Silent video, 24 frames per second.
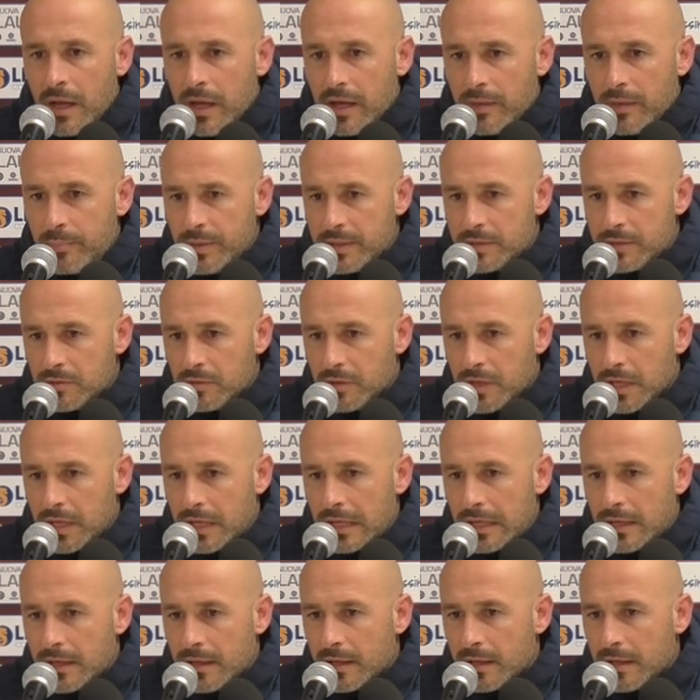e penso
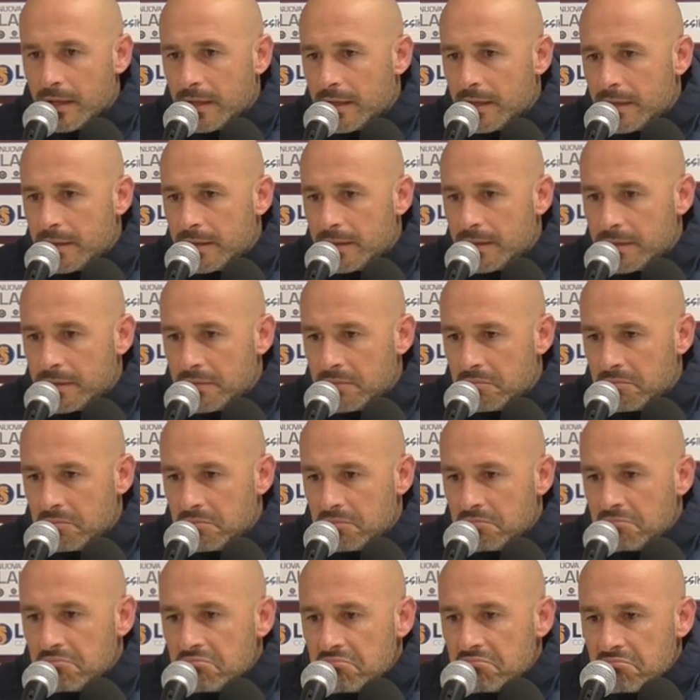che
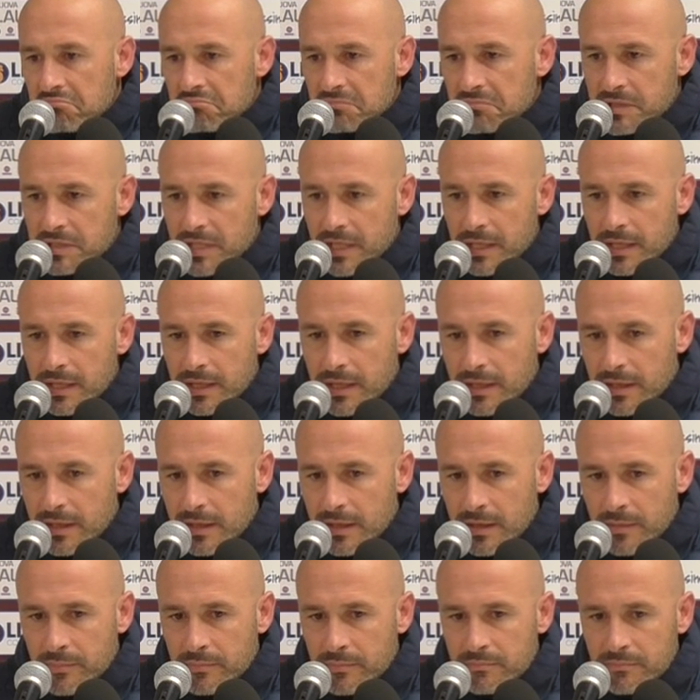
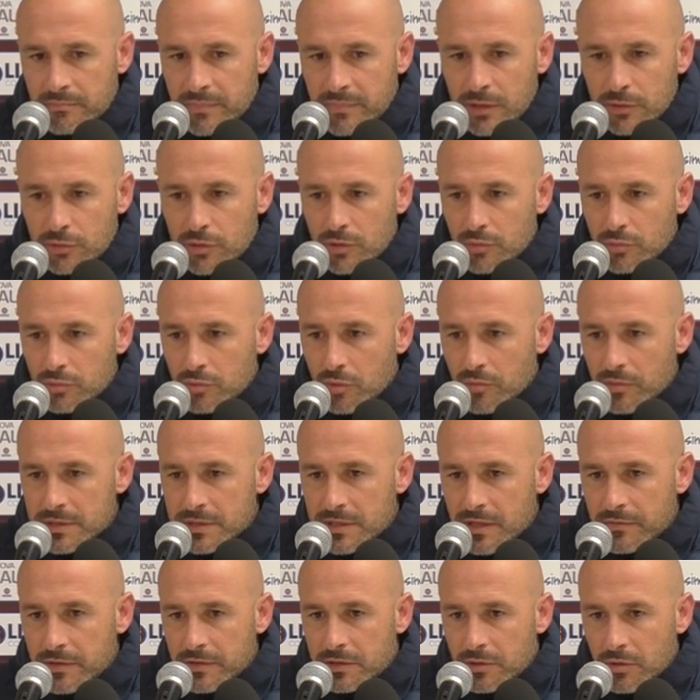se abbiamo tenuto
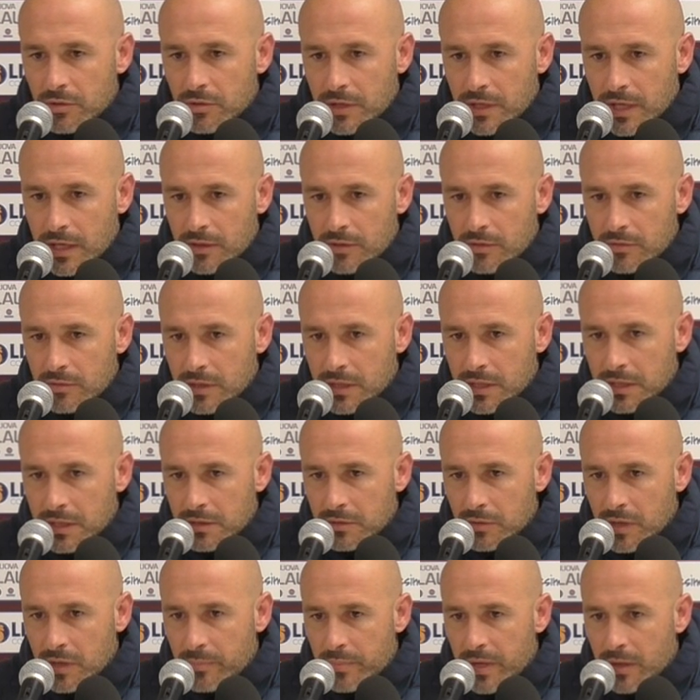questa vittoria non,
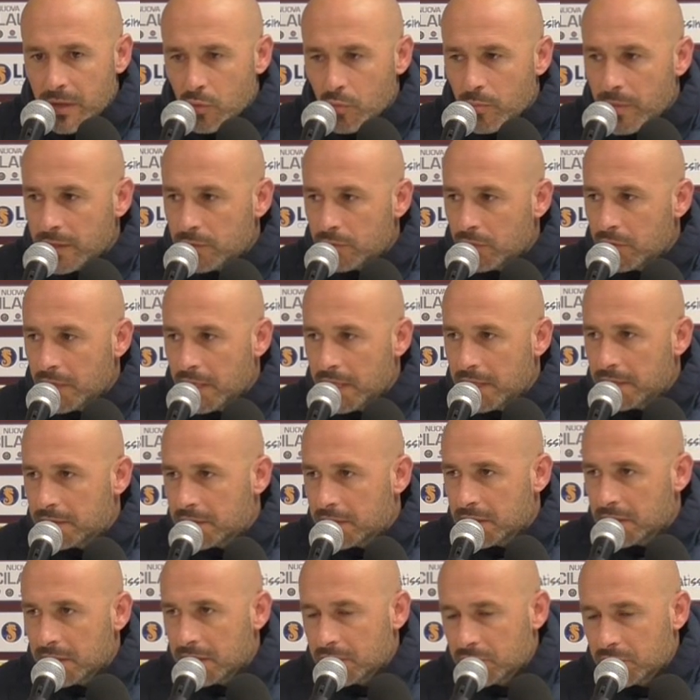non abbiamo rubato
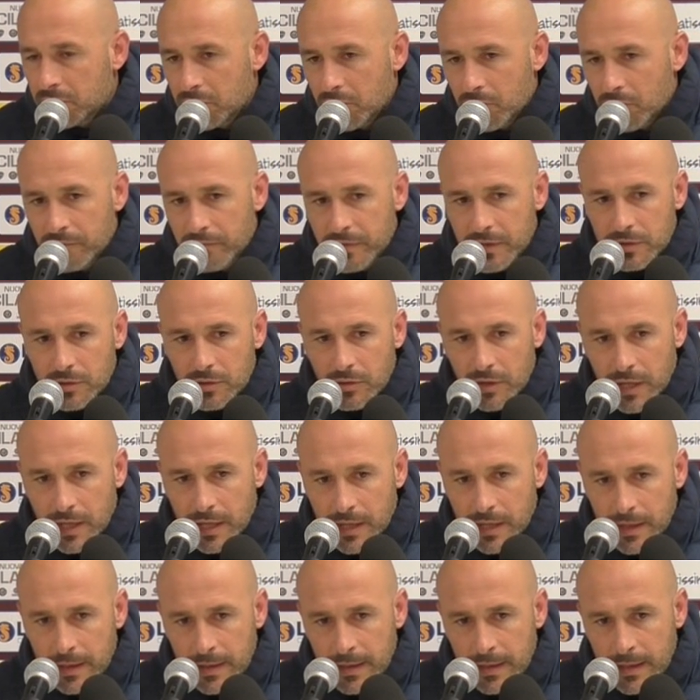niente e sono convinto
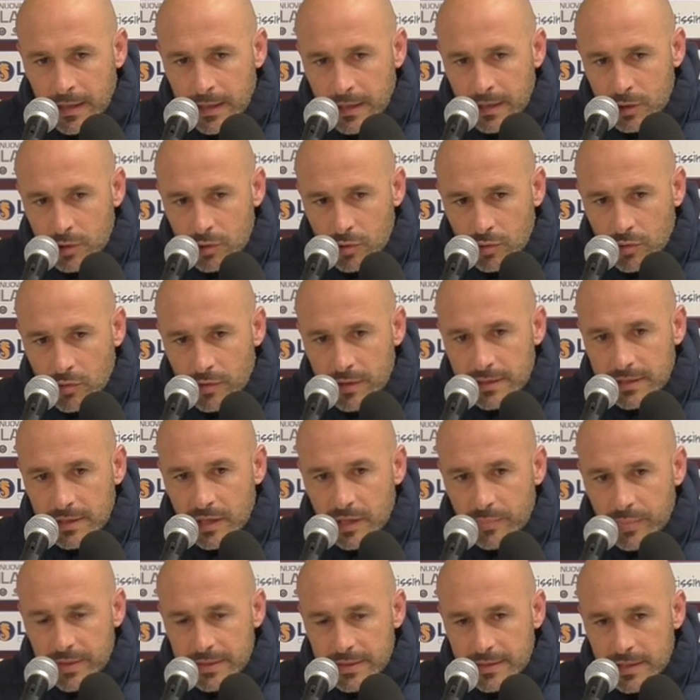che sono queste
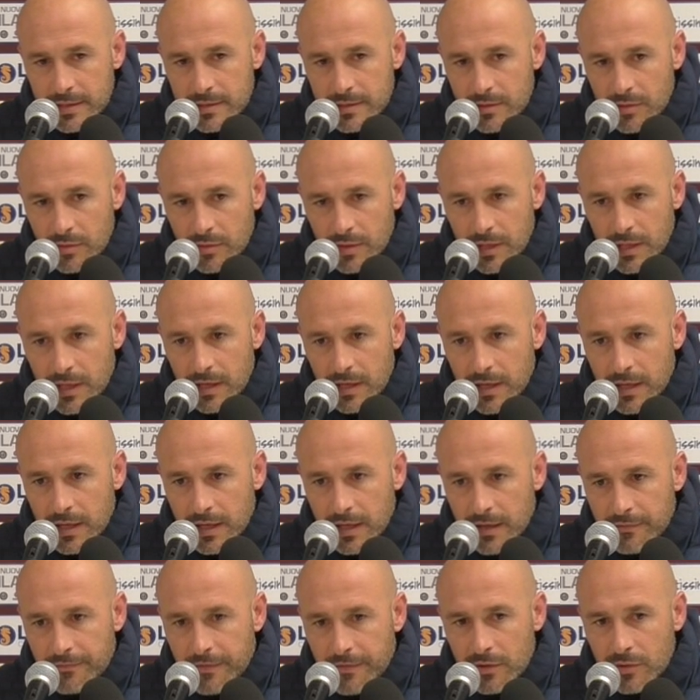le prestazioni
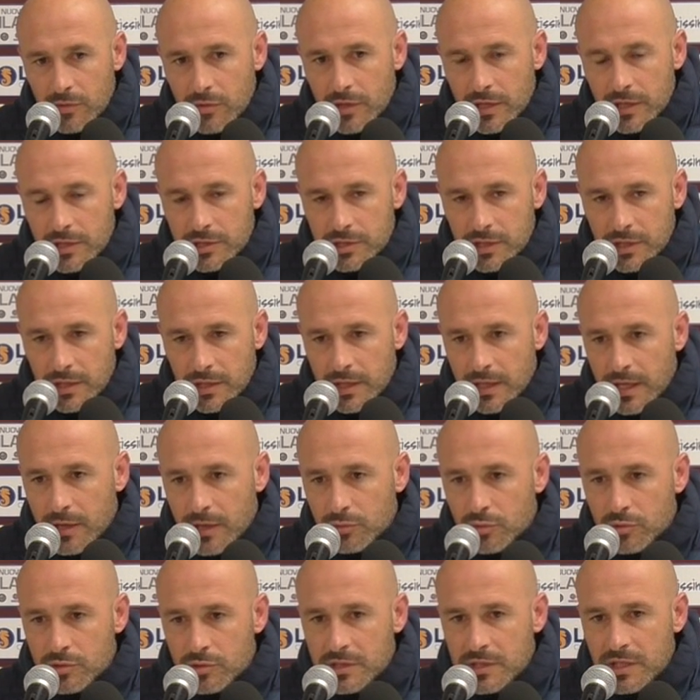che fanno crescere
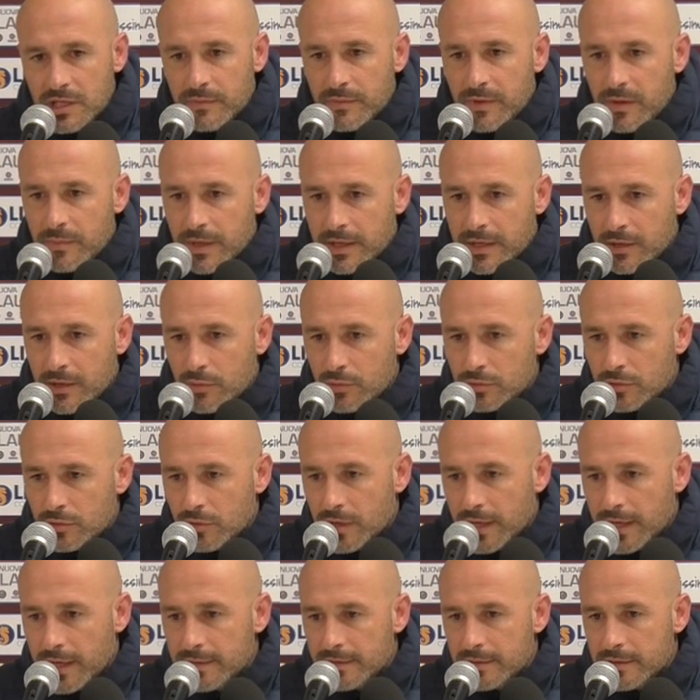autostima perché contro
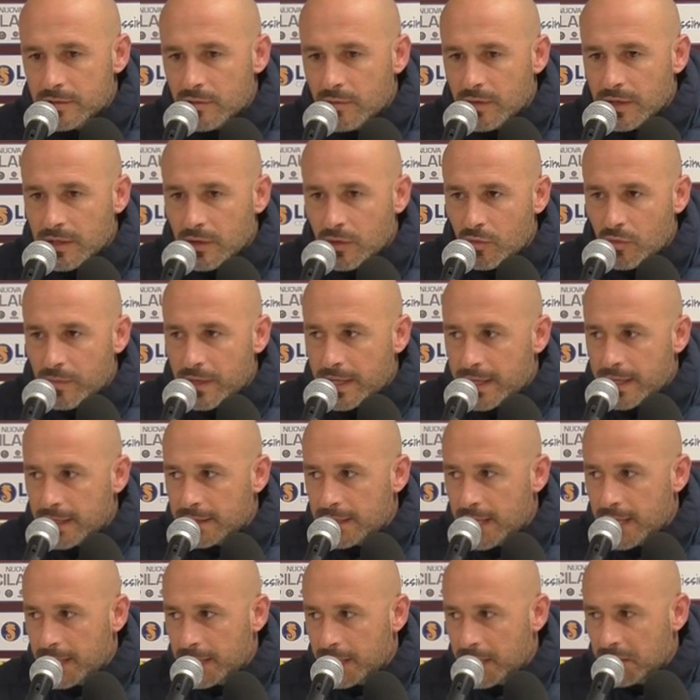una grande squadra come il
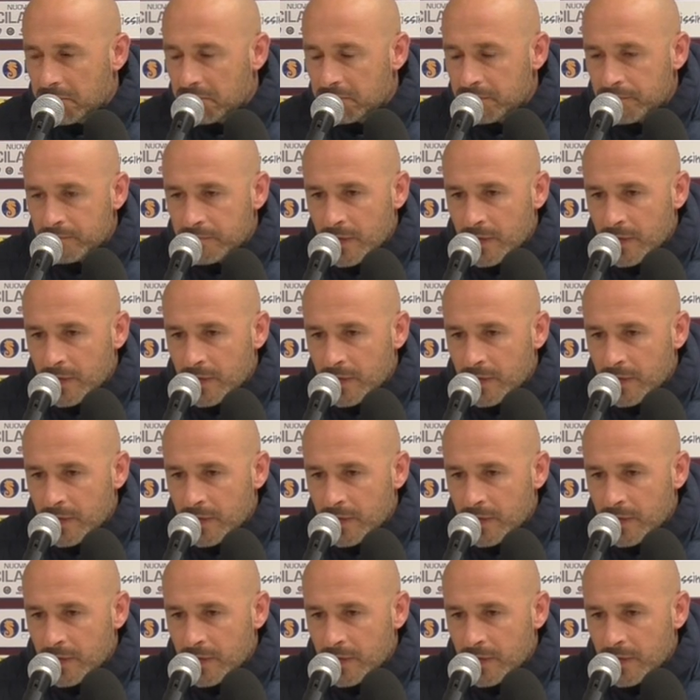Catania